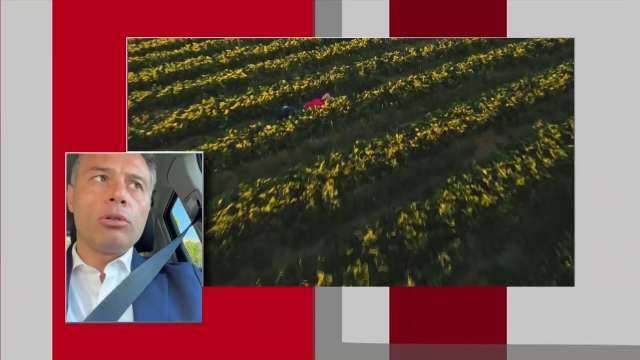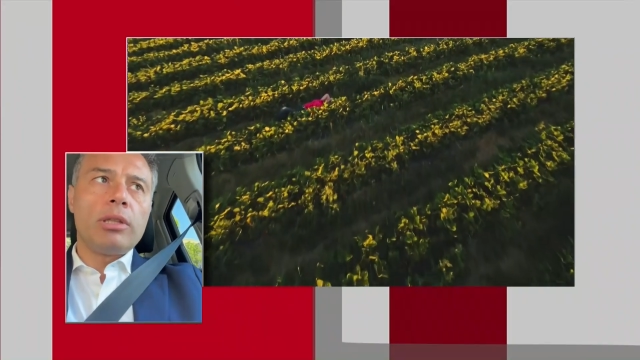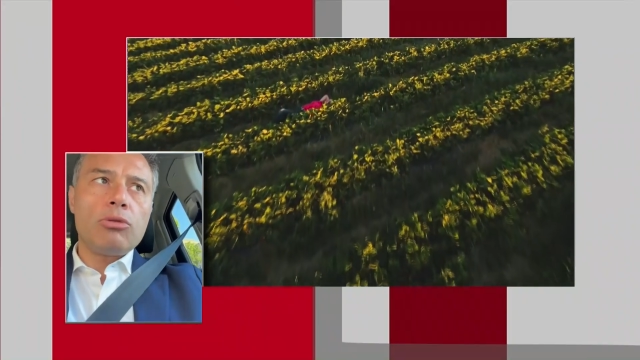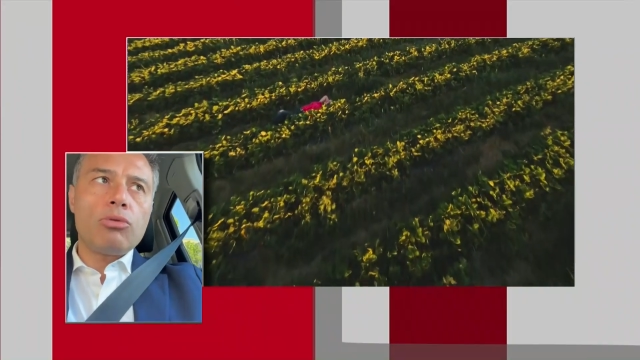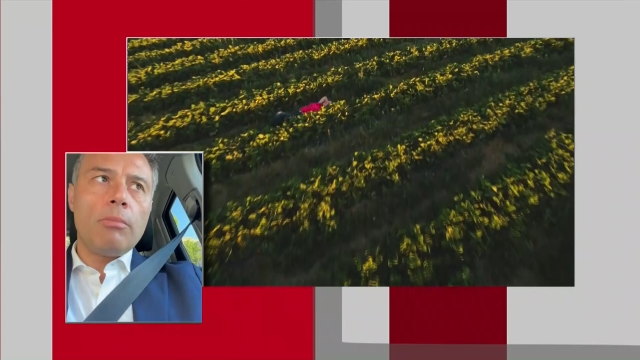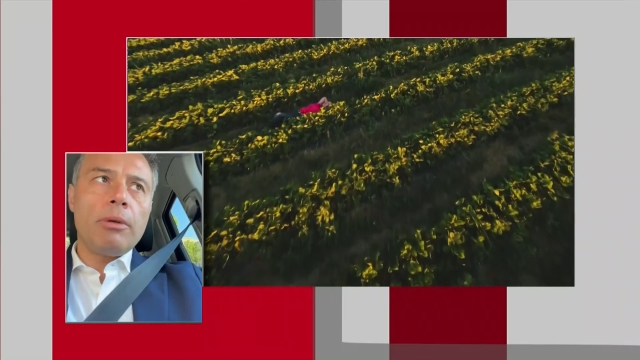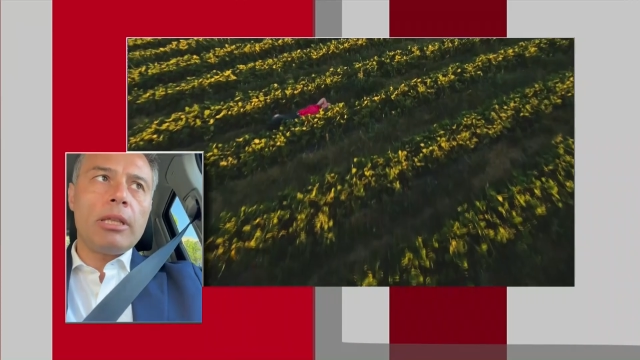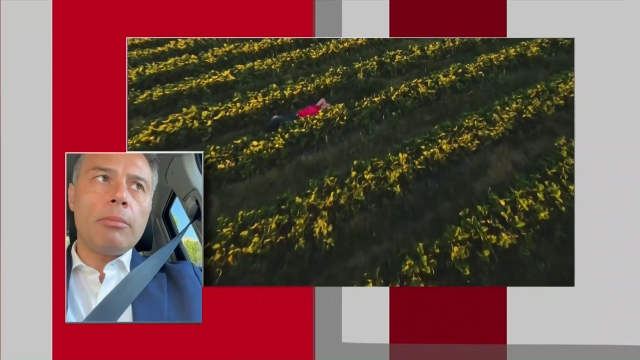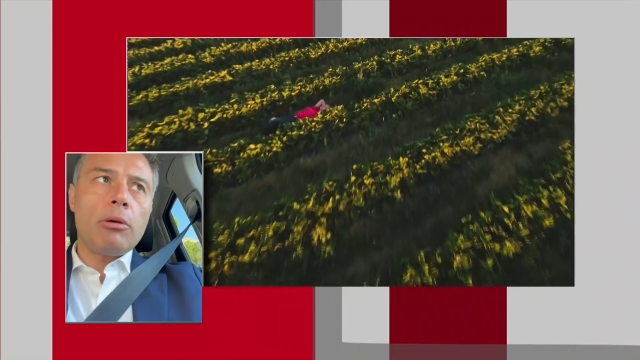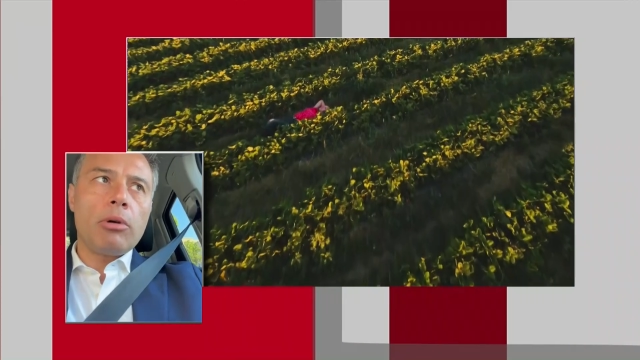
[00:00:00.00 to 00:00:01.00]

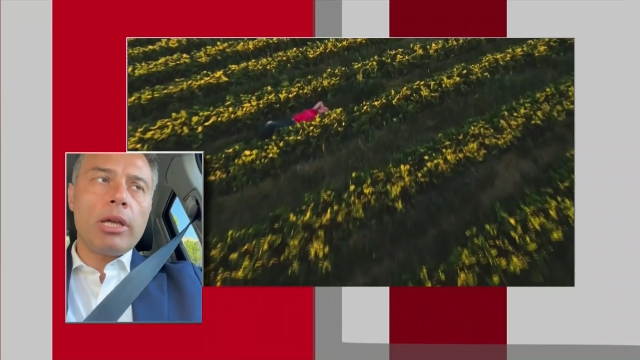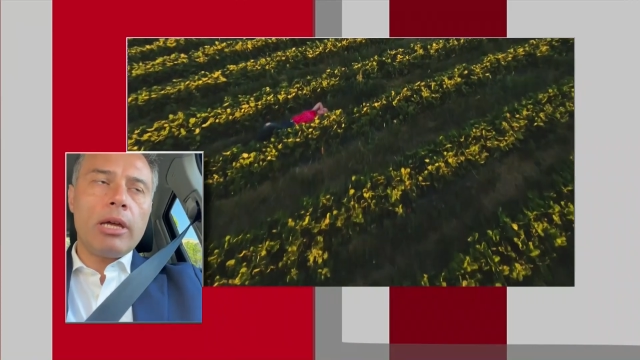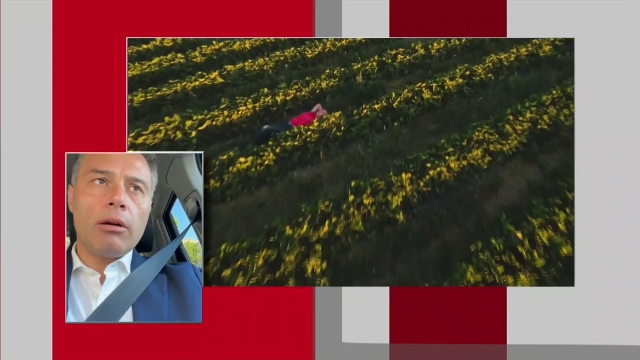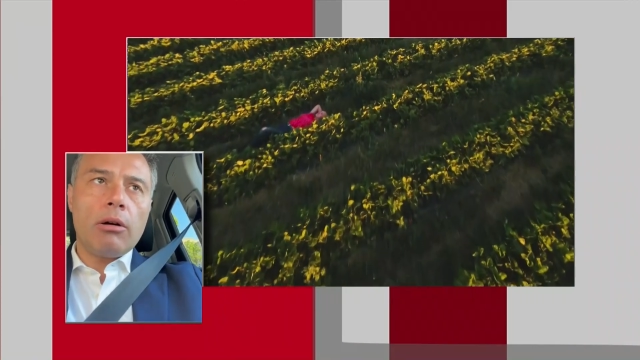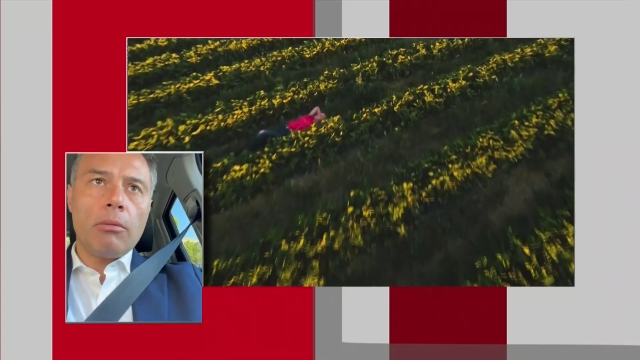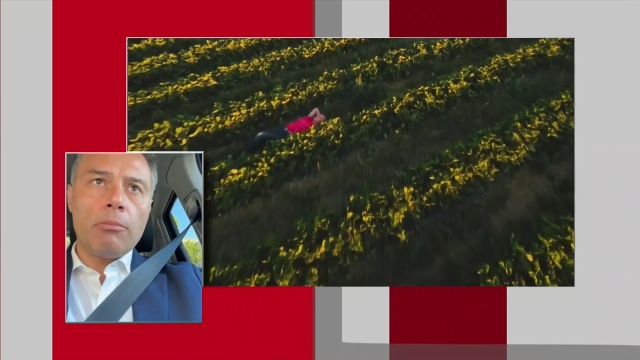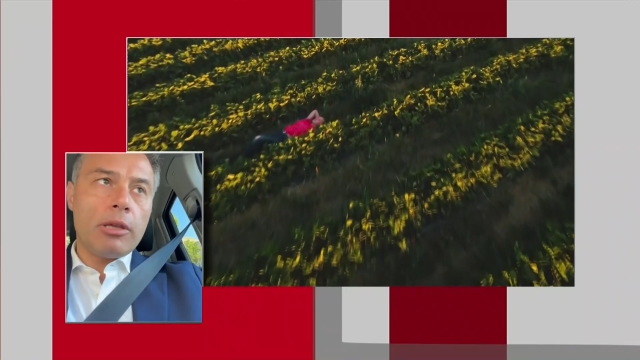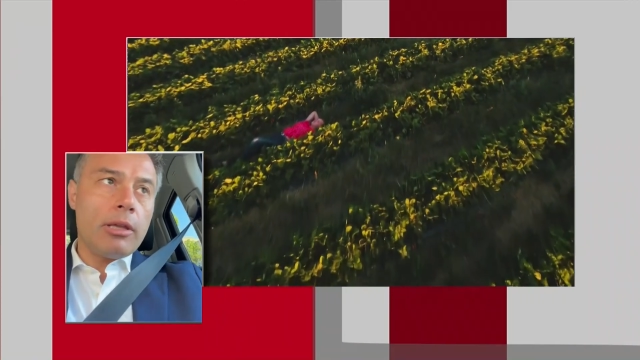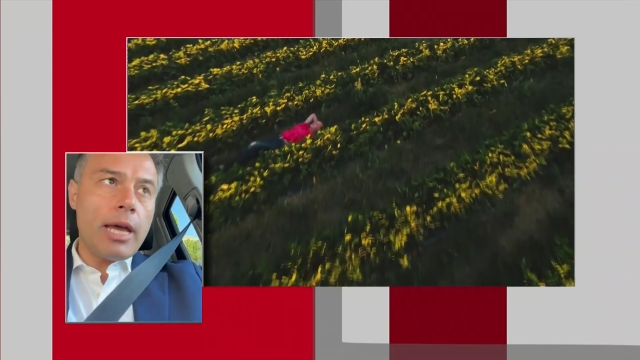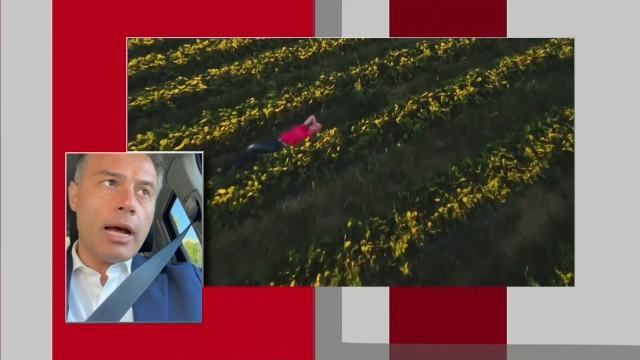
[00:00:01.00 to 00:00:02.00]
Contestualmente chied eh,
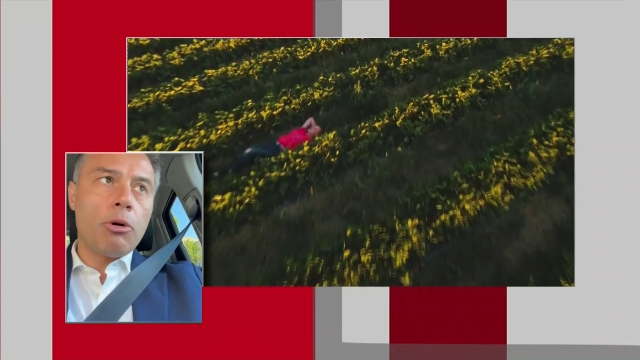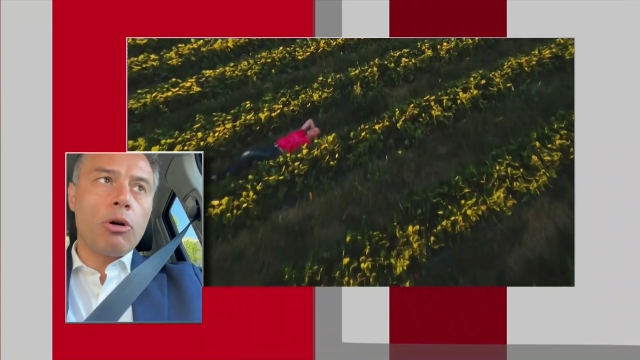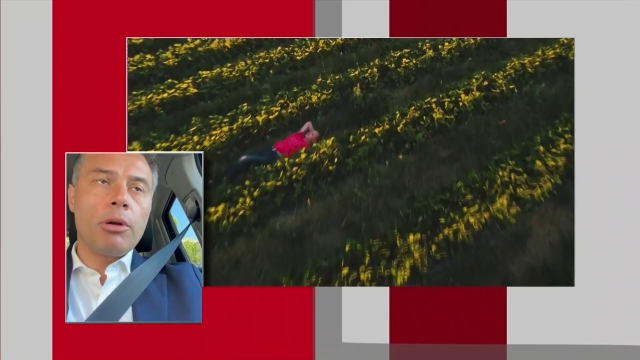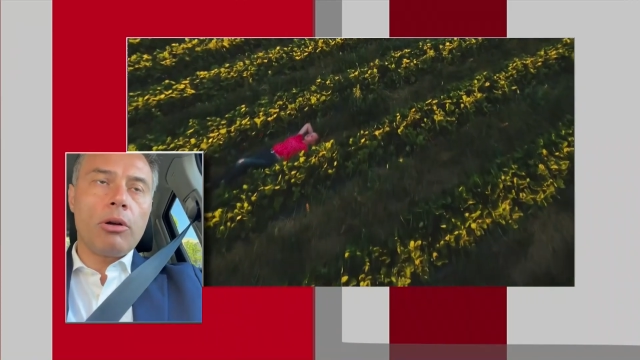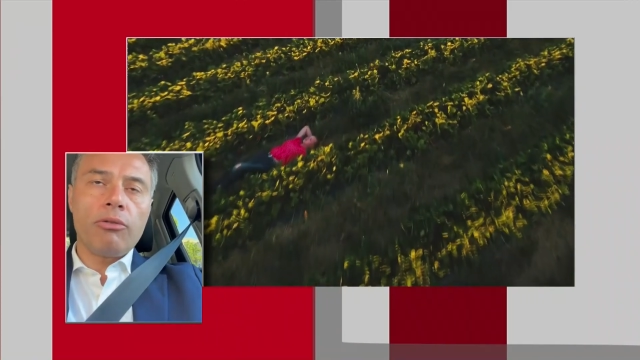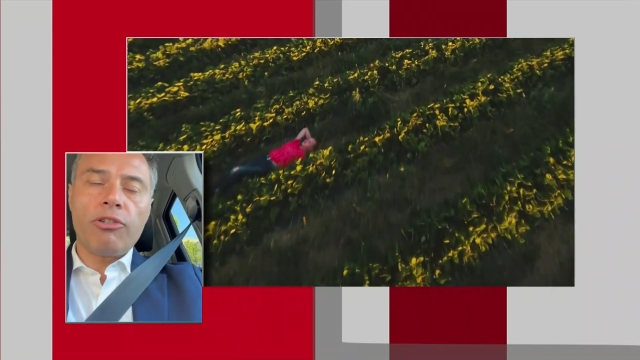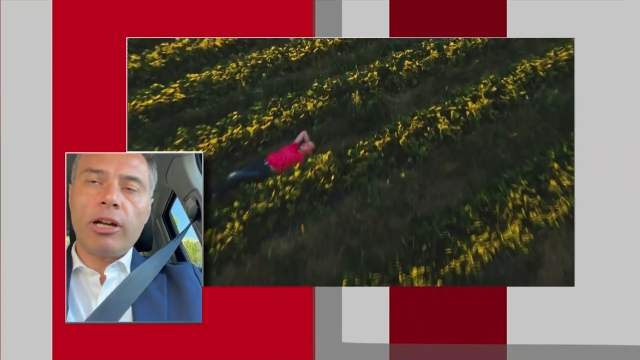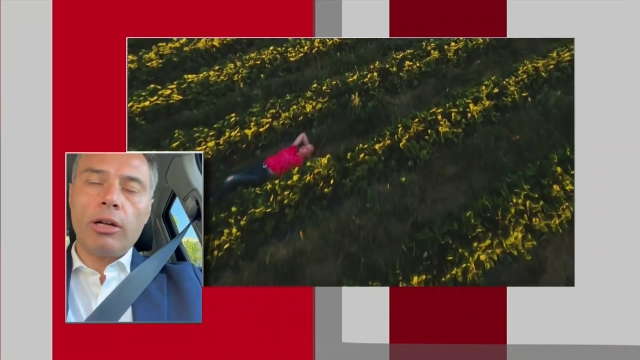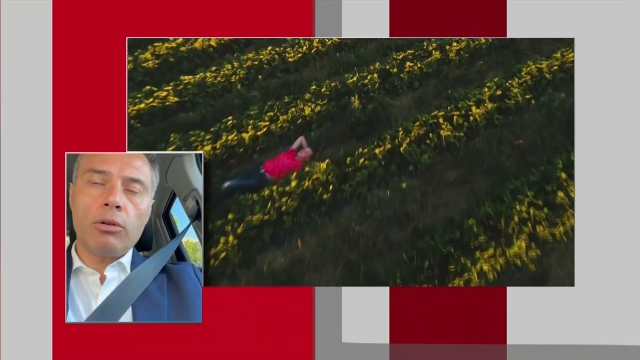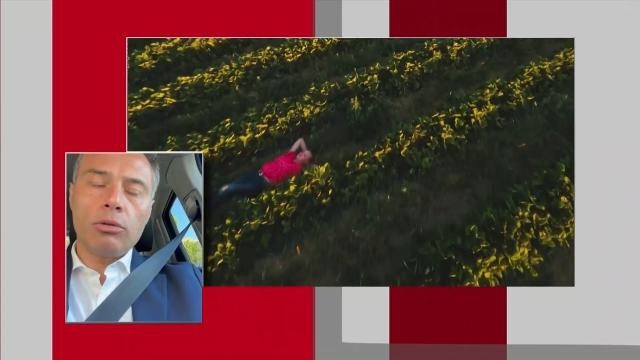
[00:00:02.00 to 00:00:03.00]
chiediamo come
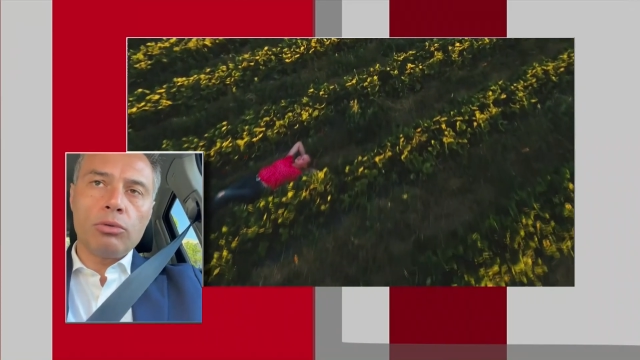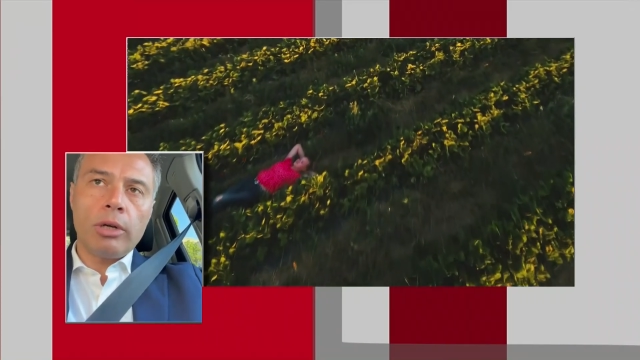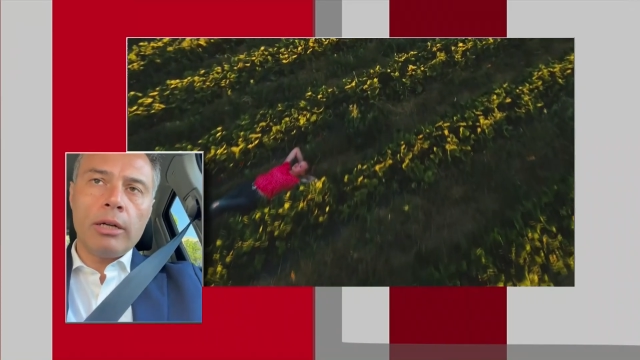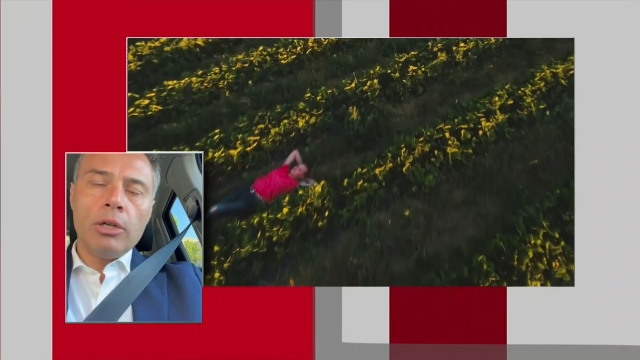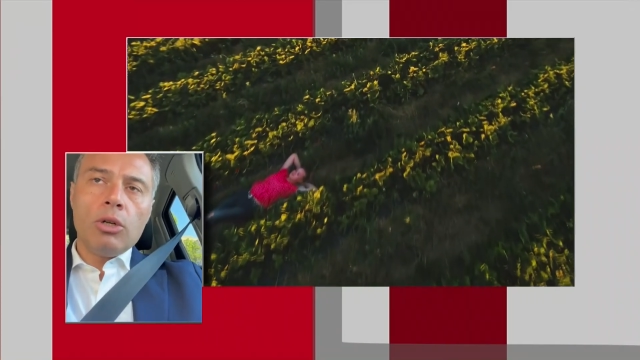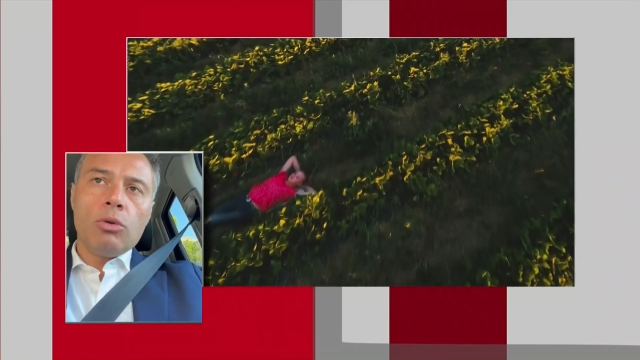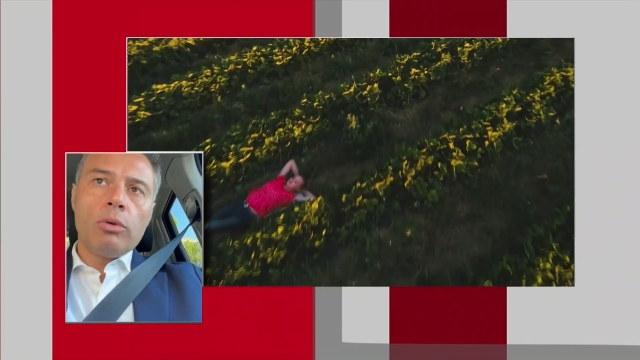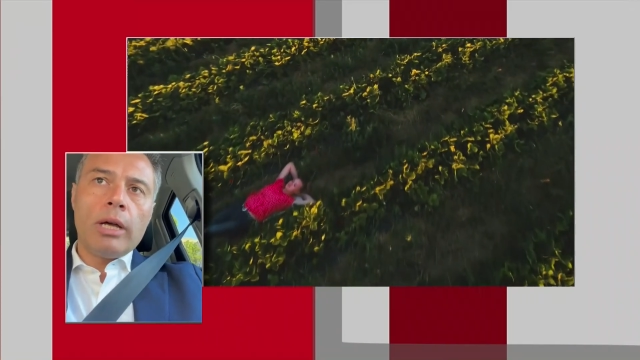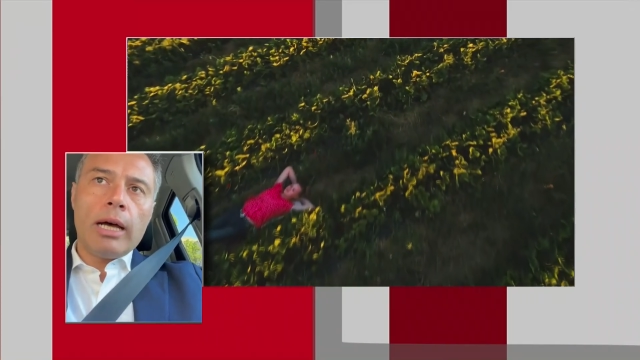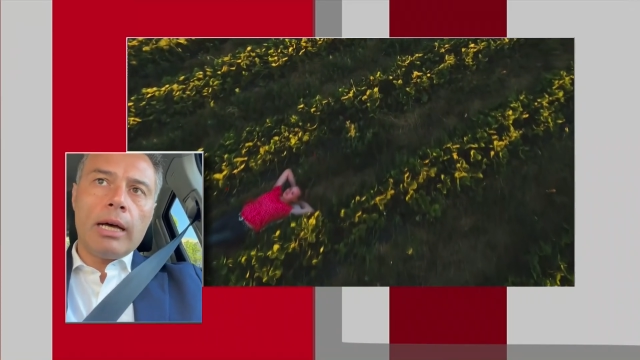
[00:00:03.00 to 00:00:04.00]
Confagricoltura
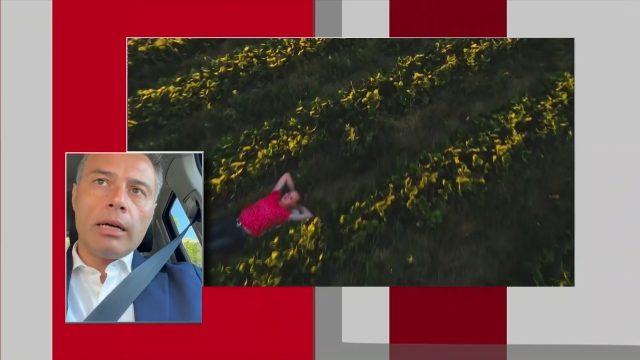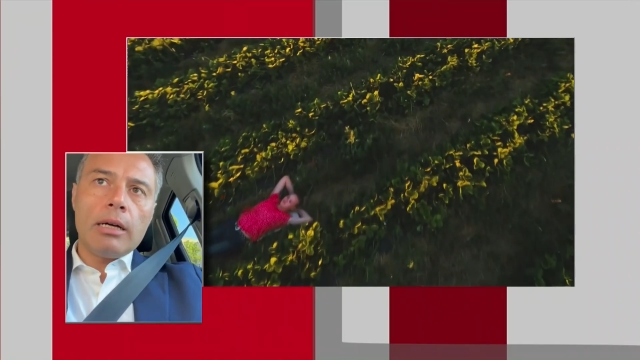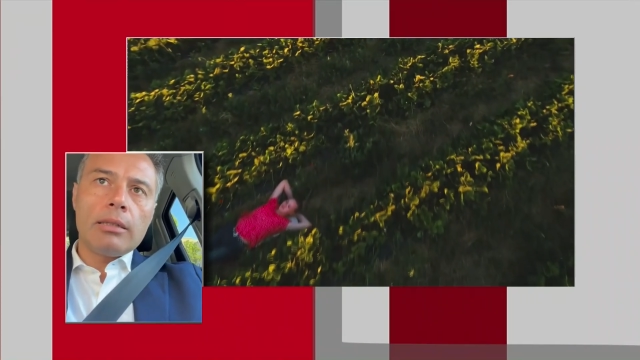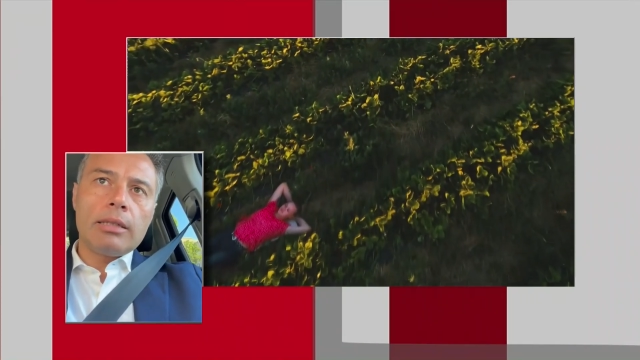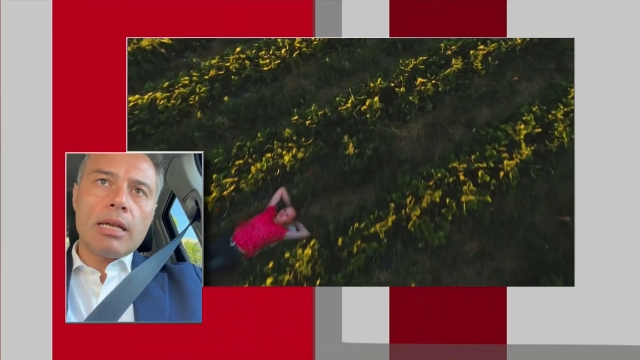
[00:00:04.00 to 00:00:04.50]
una uh,